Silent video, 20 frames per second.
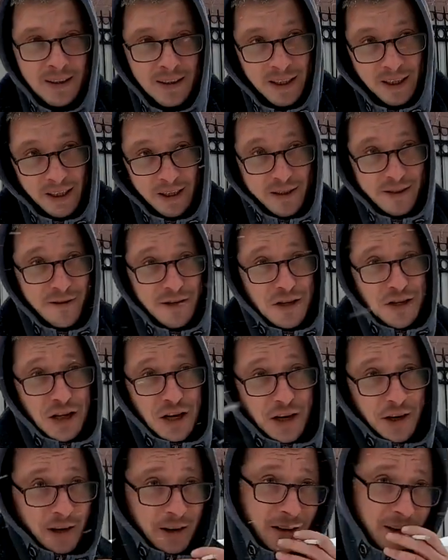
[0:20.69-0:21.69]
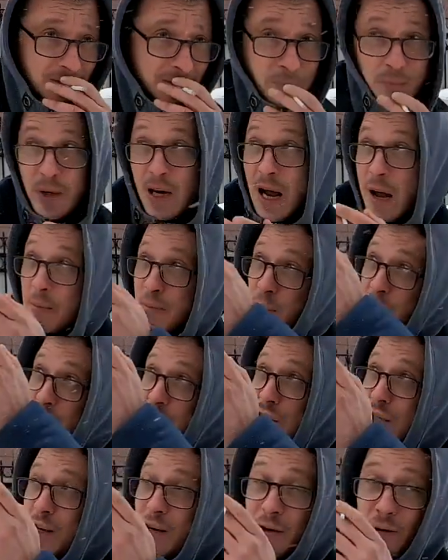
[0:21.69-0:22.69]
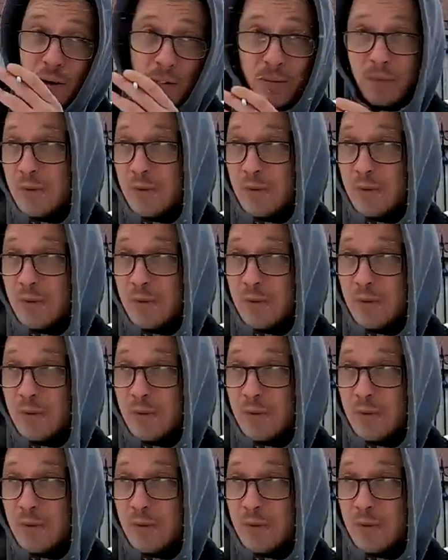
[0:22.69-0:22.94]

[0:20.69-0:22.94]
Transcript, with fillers: и развлечения. Вы здесь прям живете? перед жильем.